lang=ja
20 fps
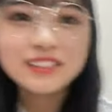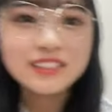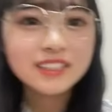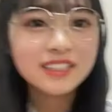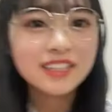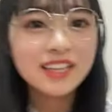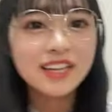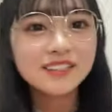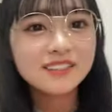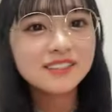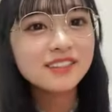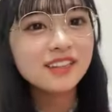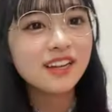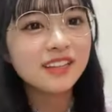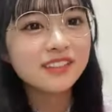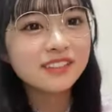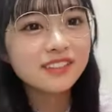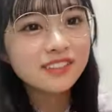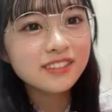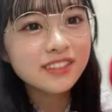う。見てるの
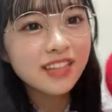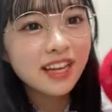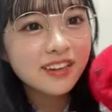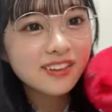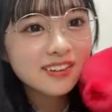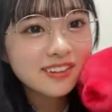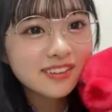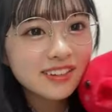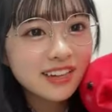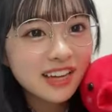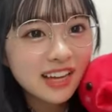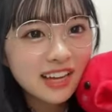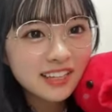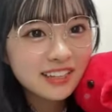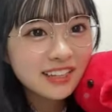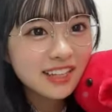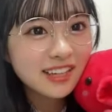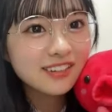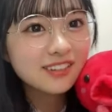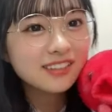あるよ、タコ。ほら、
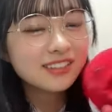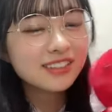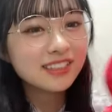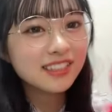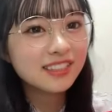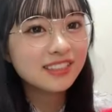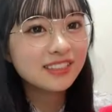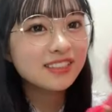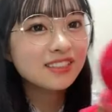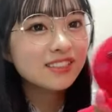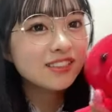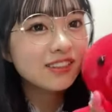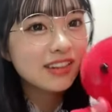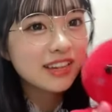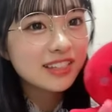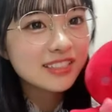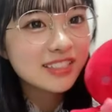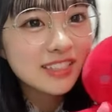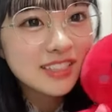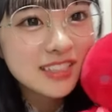タコちゃん。ずっと
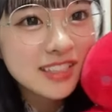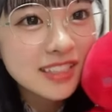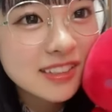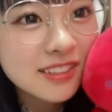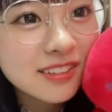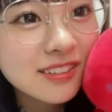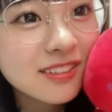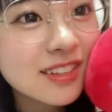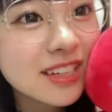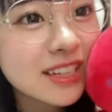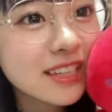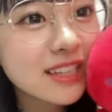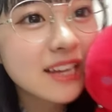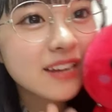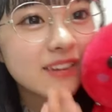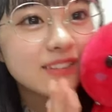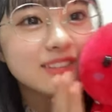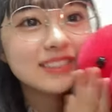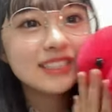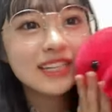飾ってる、これ、
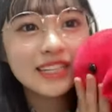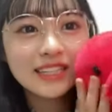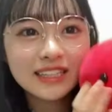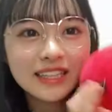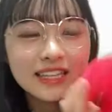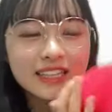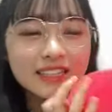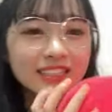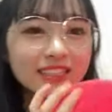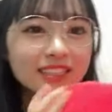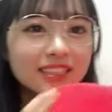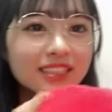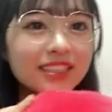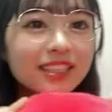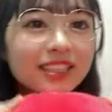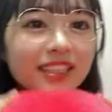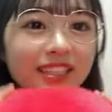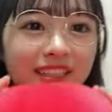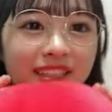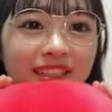タコちゃんです。
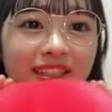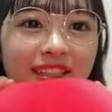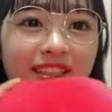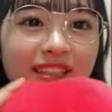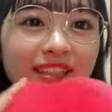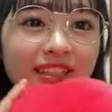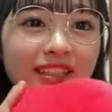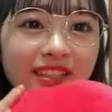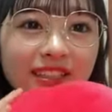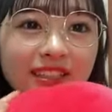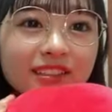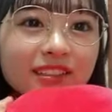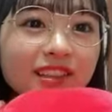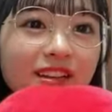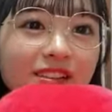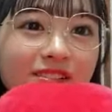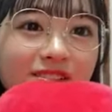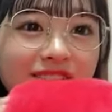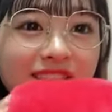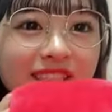
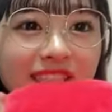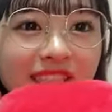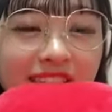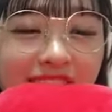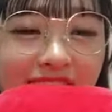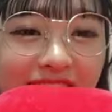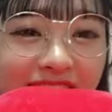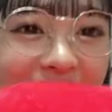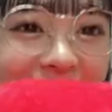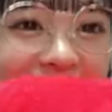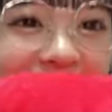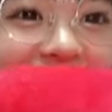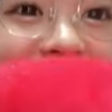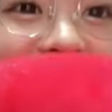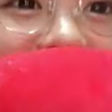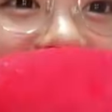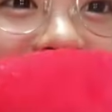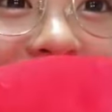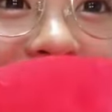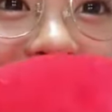タコちゃん、ある
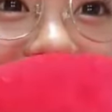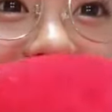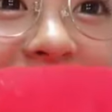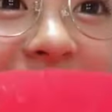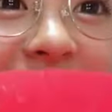よ。